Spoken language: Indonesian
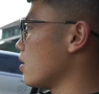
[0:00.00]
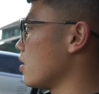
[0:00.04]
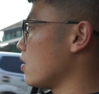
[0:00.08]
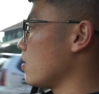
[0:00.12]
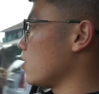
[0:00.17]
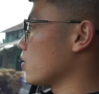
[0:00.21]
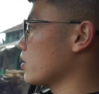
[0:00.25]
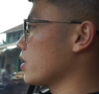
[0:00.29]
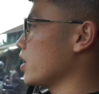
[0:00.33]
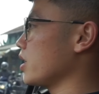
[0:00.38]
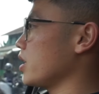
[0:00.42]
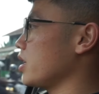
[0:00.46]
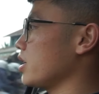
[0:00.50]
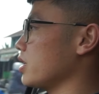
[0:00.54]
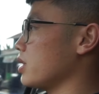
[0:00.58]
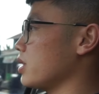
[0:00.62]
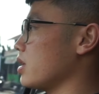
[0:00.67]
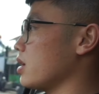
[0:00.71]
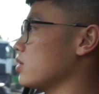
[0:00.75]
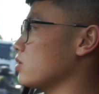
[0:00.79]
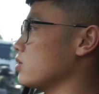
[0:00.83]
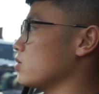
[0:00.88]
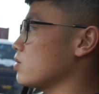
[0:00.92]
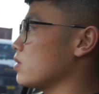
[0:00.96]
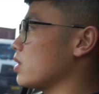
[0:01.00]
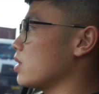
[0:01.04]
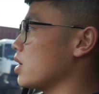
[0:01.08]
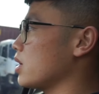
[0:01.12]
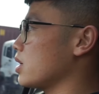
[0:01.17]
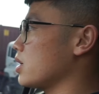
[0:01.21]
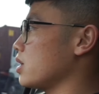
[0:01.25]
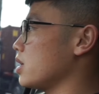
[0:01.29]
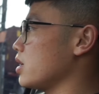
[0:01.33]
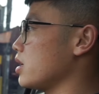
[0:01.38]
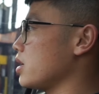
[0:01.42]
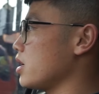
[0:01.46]
Oke, kita sudah
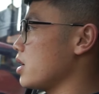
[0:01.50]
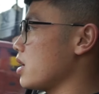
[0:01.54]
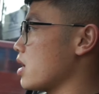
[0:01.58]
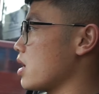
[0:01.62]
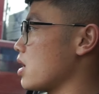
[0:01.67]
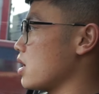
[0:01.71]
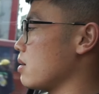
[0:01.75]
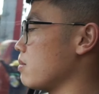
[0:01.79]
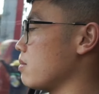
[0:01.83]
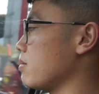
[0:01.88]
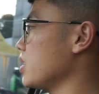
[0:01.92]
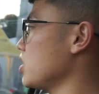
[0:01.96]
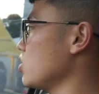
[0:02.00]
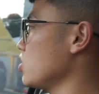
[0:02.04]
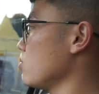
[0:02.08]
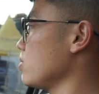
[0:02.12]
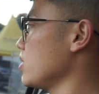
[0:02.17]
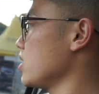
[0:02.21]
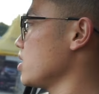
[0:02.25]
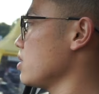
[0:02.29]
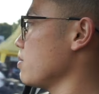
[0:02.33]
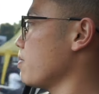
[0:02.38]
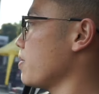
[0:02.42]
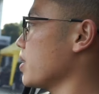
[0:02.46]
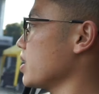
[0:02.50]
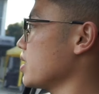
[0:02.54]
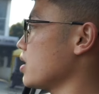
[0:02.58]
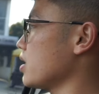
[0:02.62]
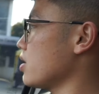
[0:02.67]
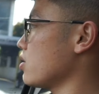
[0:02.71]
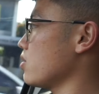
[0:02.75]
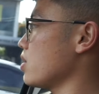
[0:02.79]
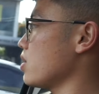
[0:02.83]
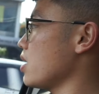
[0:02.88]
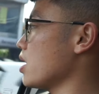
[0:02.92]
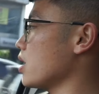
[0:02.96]
ada di dalam Mitsubishi
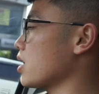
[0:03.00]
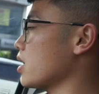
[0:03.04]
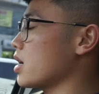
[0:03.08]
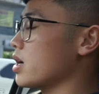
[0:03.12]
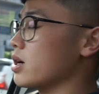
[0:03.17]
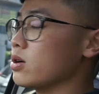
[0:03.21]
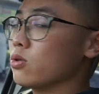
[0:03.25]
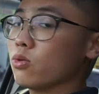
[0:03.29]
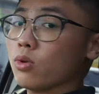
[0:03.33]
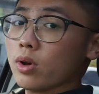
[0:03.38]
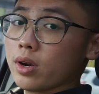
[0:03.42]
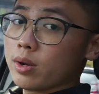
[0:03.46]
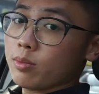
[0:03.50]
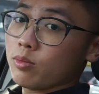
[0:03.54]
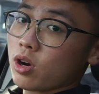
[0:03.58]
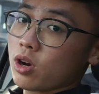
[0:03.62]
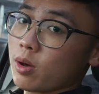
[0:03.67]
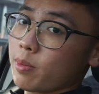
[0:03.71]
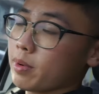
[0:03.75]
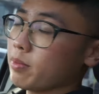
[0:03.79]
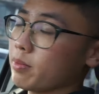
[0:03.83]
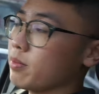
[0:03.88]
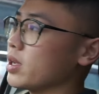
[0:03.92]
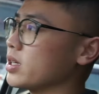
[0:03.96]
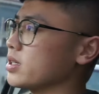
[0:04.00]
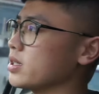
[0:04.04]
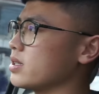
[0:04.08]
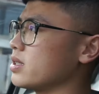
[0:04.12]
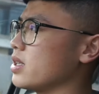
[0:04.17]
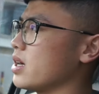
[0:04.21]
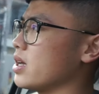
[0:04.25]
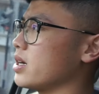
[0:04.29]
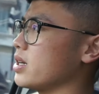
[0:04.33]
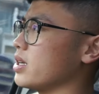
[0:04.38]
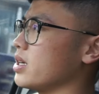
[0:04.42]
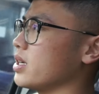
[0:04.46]
Pajero Dakar 2018
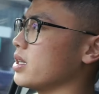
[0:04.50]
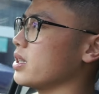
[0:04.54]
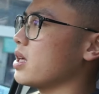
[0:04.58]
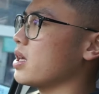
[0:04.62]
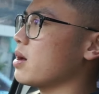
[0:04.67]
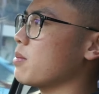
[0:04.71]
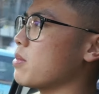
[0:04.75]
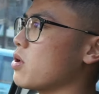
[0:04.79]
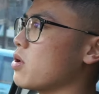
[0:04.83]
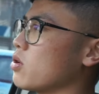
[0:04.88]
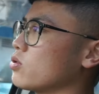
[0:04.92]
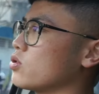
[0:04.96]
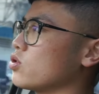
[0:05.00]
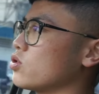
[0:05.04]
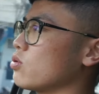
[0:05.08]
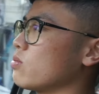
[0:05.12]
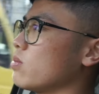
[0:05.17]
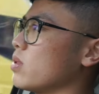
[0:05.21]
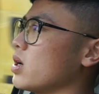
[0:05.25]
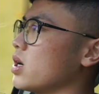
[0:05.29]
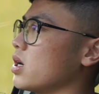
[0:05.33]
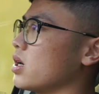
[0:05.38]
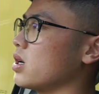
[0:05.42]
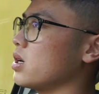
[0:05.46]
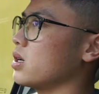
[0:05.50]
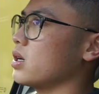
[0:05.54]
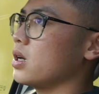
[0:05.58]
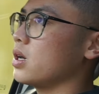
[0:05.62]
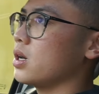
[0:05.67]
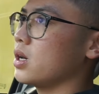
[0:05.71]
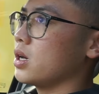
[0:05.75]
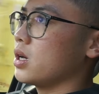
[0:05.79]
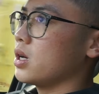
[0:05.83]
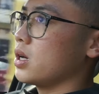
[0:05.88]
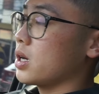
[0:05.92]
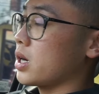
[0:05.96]
dan kita mau coba
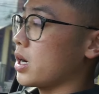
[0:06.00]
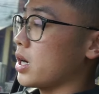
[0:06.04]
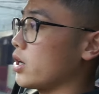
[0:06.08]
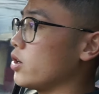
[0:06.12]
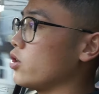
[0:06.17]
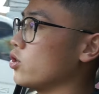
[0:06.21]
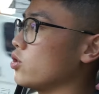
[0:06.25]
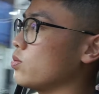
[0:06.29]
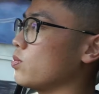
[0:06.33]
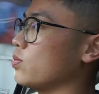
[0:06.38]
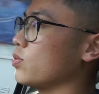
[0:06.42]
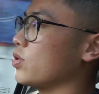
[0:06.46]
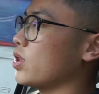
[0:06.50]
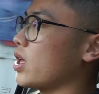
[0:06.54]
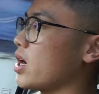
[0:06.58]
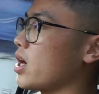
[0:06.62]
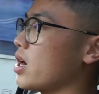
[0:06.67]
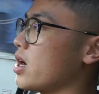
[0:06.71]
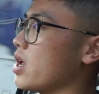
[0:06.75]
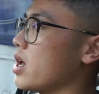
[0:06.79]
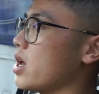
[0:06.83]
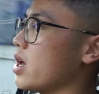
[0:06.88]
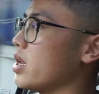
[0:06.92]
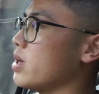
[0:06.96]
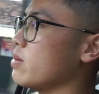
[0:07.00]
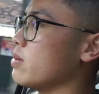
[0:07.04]
radius putar dari